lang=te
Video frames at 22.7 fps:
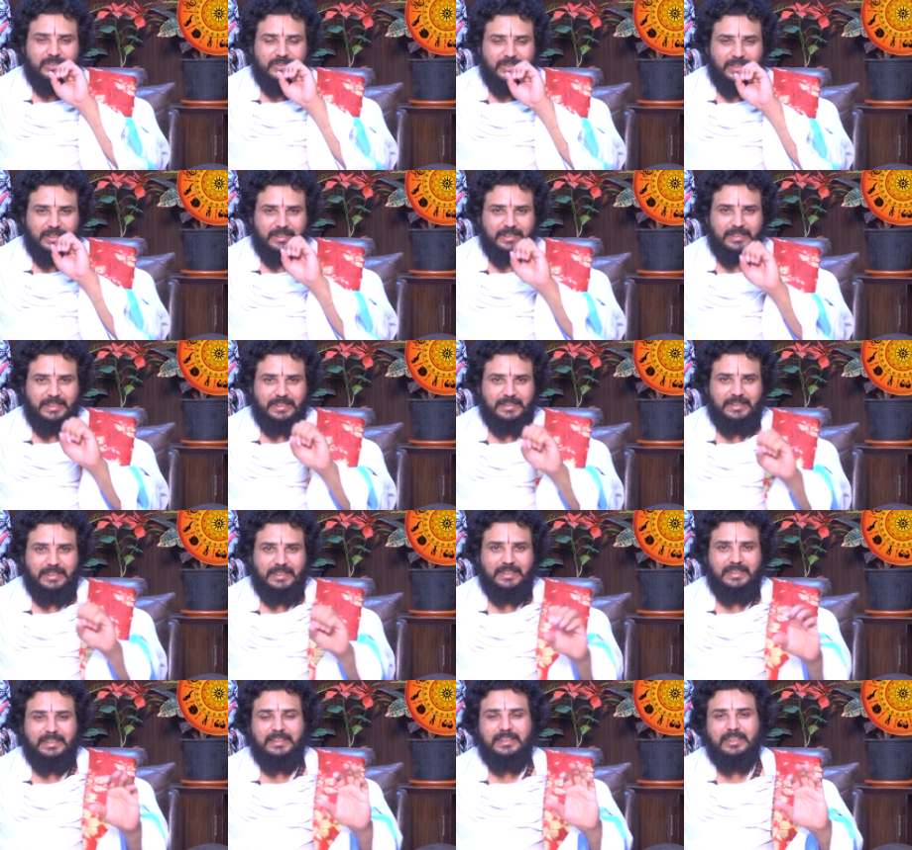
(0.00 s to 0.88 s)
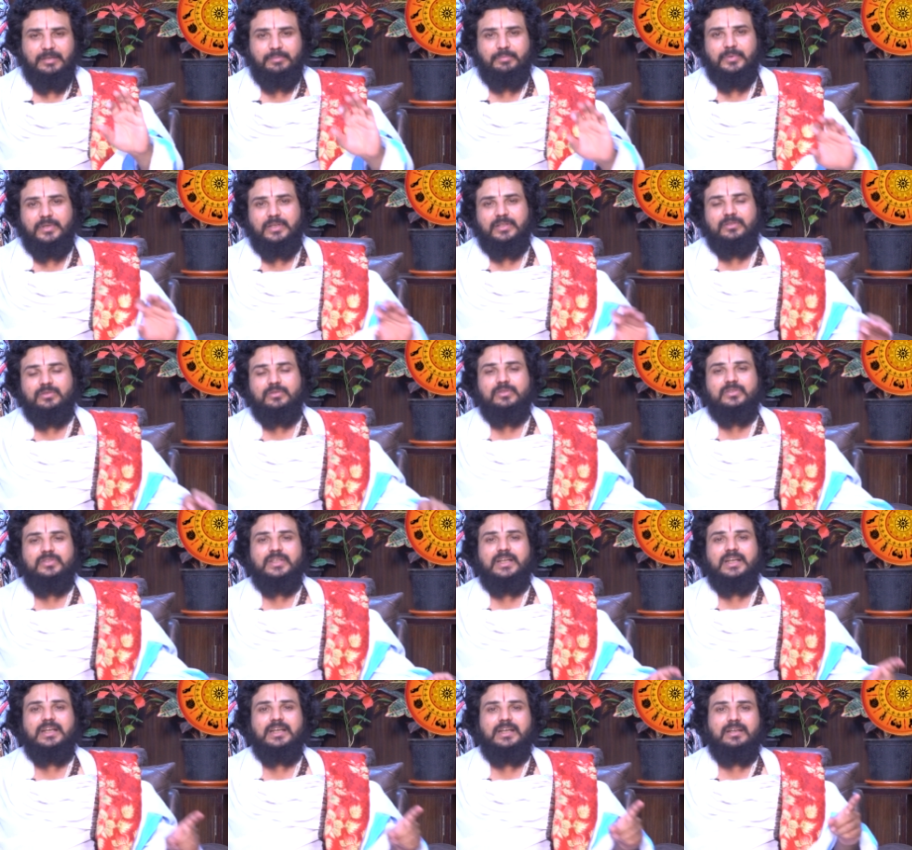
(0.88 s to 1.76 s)
సఖ్యత అనేది ఏర్పడదు
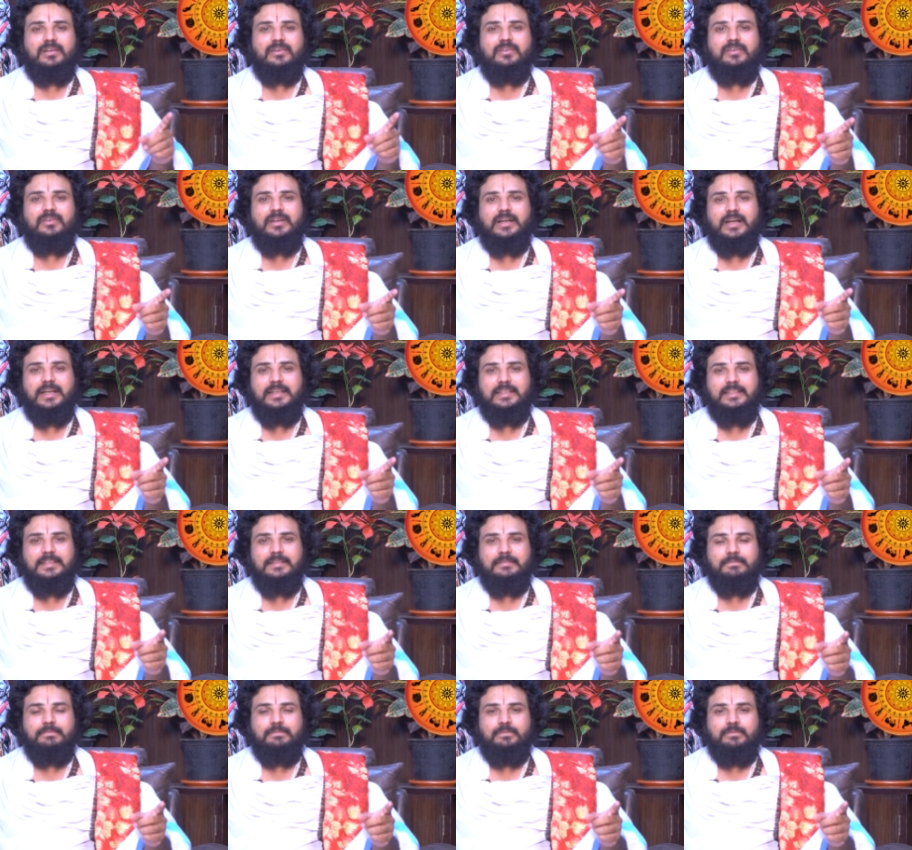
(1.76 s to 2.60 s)
సంఘంలో కానీ